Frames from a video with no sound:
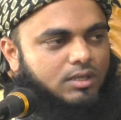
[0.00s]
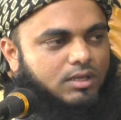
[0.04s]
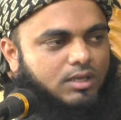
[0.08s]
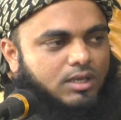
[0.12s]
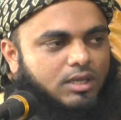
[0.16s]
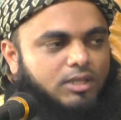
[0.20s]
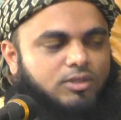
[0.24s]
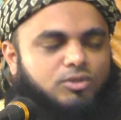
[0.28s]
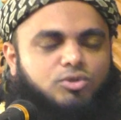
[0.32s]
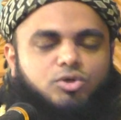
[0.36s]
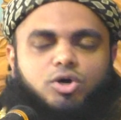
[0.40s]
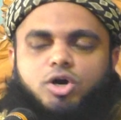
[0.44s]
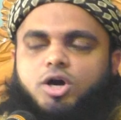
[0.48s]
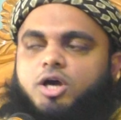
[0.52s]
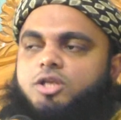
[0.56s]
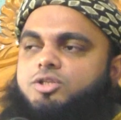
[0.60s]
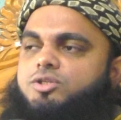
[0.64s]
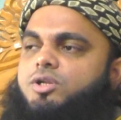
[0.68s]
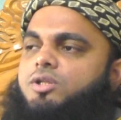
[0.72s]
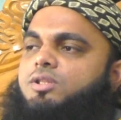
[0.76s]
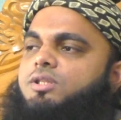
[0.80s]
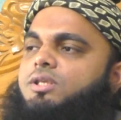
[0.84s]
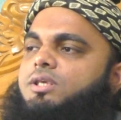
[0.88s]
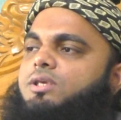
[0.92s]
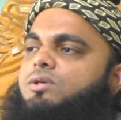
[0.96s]
কিন্তু
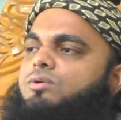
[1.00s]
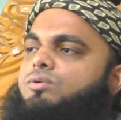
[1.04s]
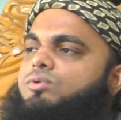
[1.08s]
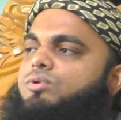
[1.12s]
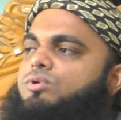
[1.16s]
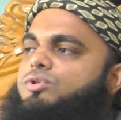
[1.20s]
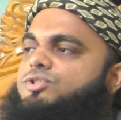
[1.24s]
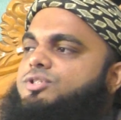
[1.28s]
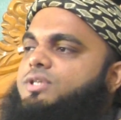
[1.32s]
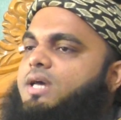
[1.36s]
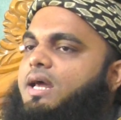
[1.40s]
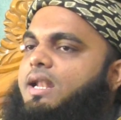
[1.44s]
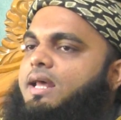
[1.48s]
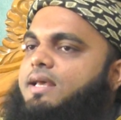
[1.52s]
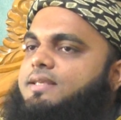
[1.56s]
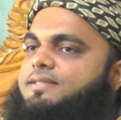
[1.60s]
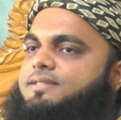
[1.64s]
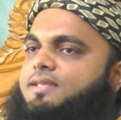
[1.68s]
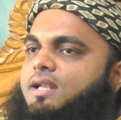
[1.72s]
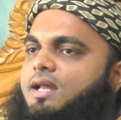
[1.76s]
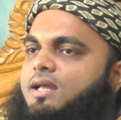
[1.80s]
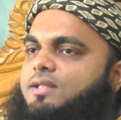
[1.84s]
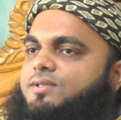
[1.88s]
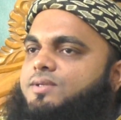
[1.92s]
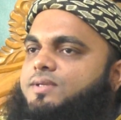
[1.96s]
হজরত ইউনুস
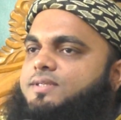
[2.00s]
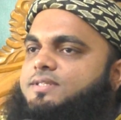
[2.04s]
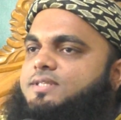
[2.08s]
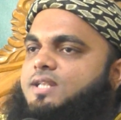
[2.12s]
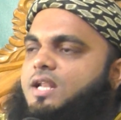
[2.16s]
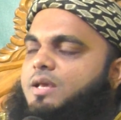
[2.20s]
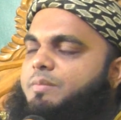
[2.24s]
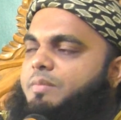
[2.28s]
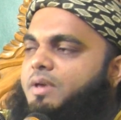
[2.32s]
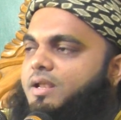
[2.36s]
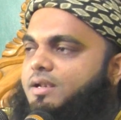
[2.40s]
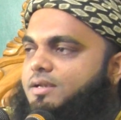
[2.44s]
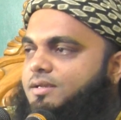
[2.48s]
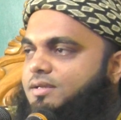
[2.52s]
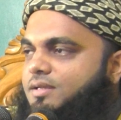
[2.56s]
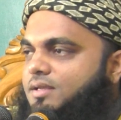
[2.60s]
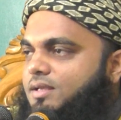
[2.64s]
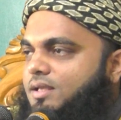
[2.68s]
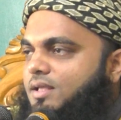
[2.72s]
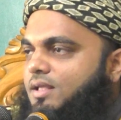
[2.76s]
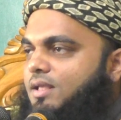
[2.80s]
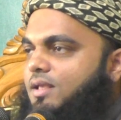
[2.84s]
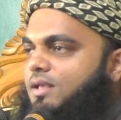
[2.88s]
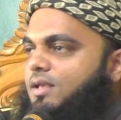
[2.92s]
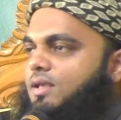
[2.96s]
ইসলামের
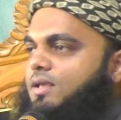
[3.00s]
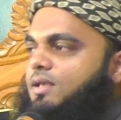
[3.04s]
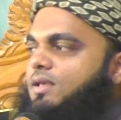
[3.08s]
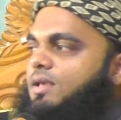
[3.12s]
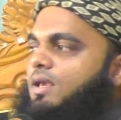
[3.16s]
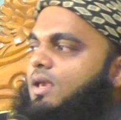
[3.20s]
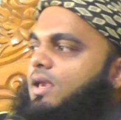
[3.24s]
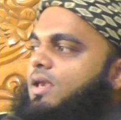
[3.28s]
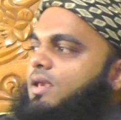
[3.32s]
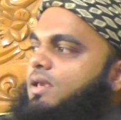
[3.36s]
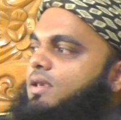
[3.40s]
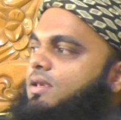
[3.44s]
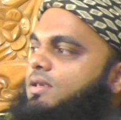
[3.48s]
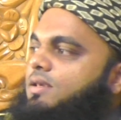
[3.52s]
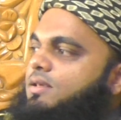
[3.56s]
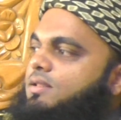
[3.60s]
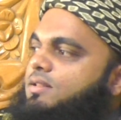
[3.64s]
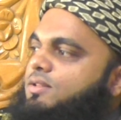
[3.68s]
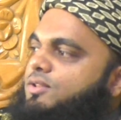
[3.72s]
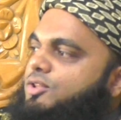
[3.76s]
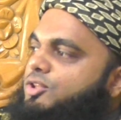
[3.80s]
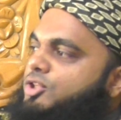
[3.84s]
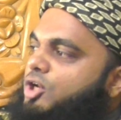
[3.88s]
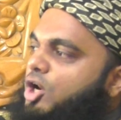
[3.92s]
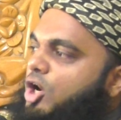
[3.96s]
এই
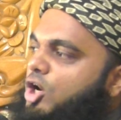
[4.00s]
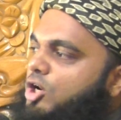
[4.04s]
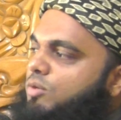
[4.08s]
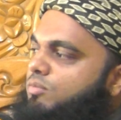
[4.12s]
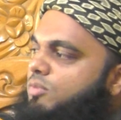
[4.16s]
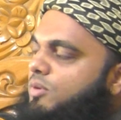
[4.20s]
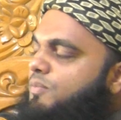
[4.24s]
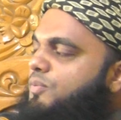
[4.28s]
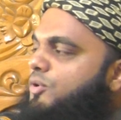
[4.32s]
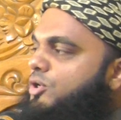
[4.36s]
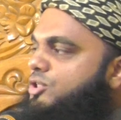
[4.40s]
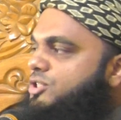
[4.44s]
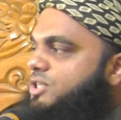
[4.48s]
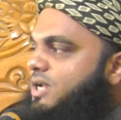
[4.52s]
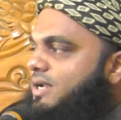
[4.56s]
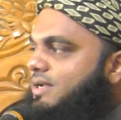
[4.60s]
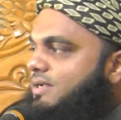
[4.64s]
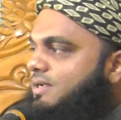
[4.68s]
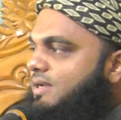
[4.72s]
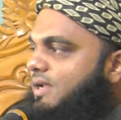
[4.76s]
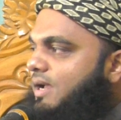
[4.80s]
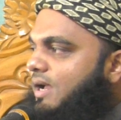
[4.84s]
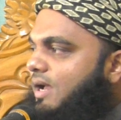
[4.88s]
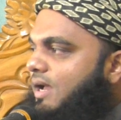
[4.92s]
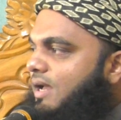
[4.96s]
ধর্ম
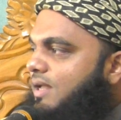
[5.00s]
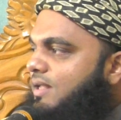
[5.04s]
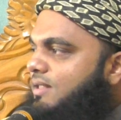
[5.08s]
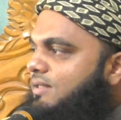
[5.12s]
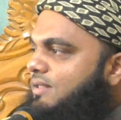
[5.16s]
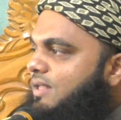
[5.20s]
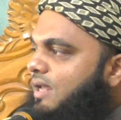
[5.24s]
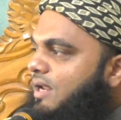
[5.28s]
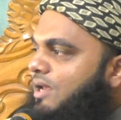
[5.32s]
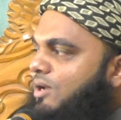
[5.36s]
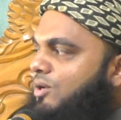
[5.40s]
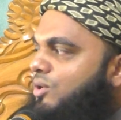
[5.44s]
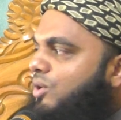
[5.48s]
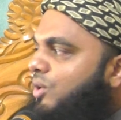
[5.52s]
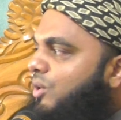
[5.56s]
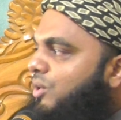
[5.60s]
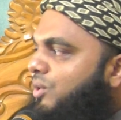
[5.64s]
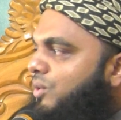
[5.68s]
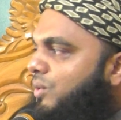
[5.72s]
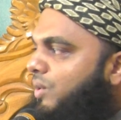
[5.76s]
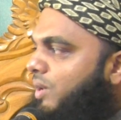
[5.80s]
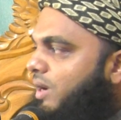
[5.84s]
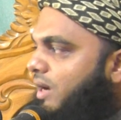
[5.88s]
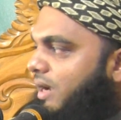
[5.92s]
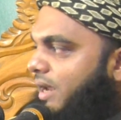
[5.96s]
প্রচারটা তারা গ্রহণ
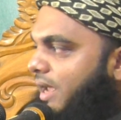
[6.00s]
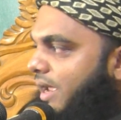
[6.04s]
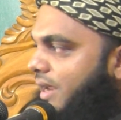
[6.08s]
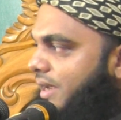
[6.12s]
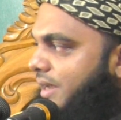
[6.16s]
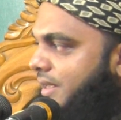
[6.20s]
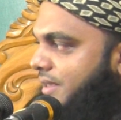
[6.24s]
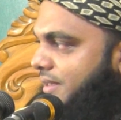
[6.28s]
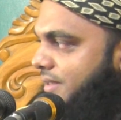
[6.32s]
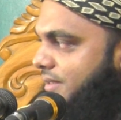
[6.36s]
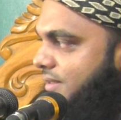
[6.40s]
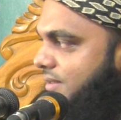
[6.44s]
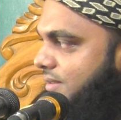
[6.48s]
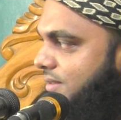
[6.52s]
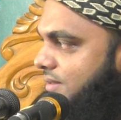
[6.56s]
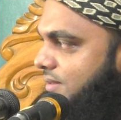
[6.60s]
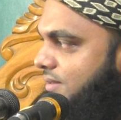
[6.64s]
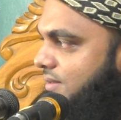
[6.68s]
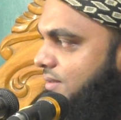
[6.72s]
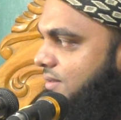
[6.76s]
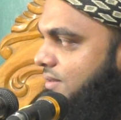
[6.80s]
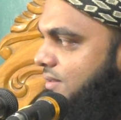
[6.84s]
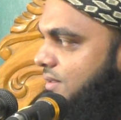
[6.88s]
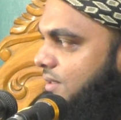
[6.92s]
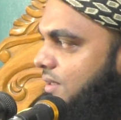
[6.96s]
করে নেয়নি
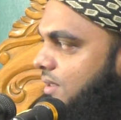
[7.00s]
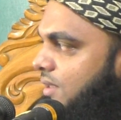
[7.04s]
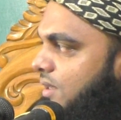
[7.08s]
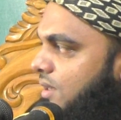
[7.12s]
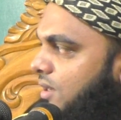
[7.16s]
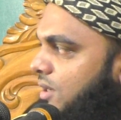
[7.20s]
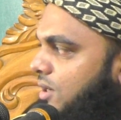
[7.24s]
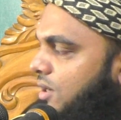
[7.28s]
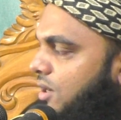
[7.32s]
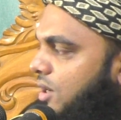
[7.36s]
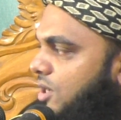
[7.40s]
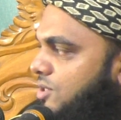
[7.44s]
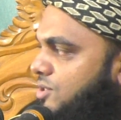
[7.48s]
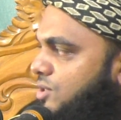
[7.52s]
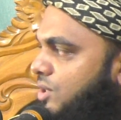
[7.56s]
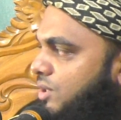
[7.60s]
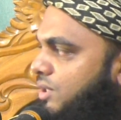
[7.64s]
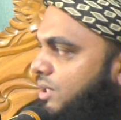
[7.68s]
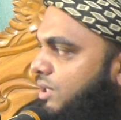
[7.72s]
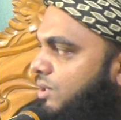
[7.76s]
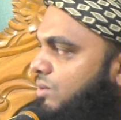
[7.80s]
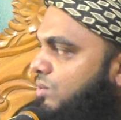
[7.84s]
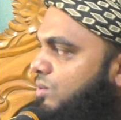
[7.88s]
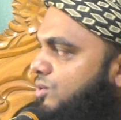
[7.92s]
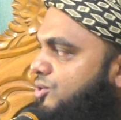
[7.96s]
হজরত
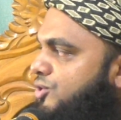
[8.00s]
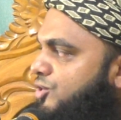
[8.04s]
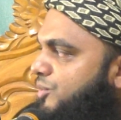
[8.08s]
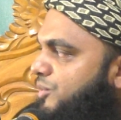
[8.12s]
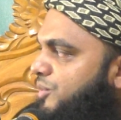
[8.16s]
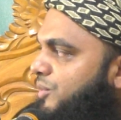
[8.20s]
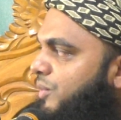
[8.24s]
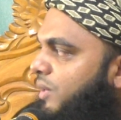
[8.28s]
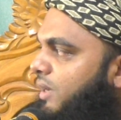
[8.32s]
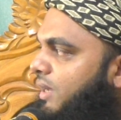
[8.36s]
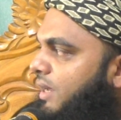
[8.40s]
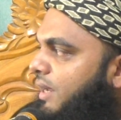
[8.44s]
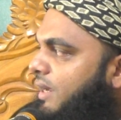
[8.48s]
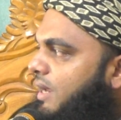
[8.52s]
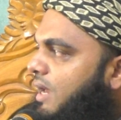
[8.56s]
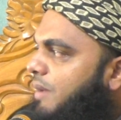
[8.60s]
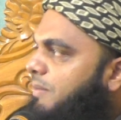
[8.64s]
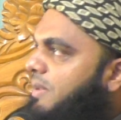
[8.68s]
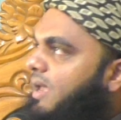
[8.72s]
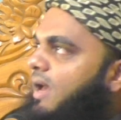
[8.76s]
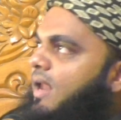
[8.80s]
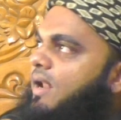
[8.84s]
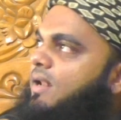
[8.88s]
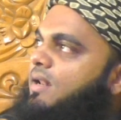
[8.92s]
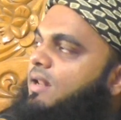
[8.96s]
ইউনুস নবী বললেন
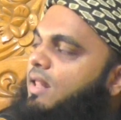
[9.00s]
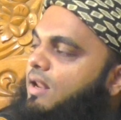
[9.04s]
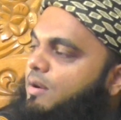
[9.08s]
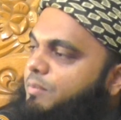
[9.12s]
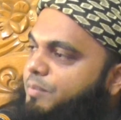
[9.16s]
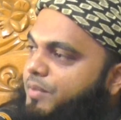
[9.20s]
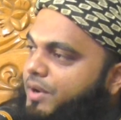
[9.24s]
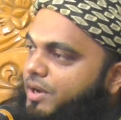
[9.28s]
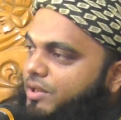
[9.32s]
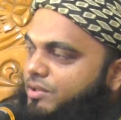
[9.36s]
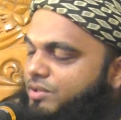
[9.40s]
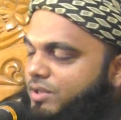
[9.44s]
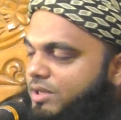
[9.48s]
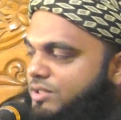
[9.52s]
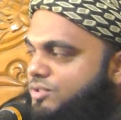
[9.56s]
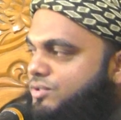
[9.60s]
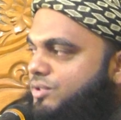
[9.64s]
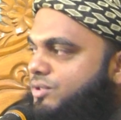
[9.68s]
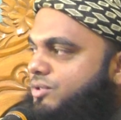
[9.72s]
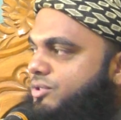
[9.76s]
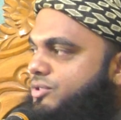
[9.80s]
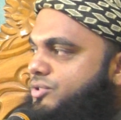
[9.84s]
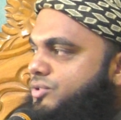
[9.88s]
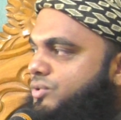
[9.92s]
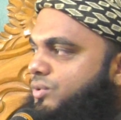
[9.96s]
আমি আল্লাহর প্রেরিত
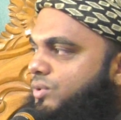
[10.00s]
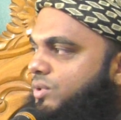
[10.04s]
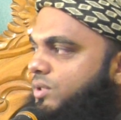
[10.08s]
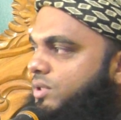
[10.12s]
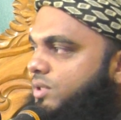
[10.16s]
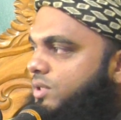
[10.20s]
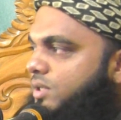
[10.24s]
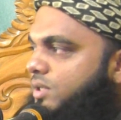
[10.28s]
একজন রসুল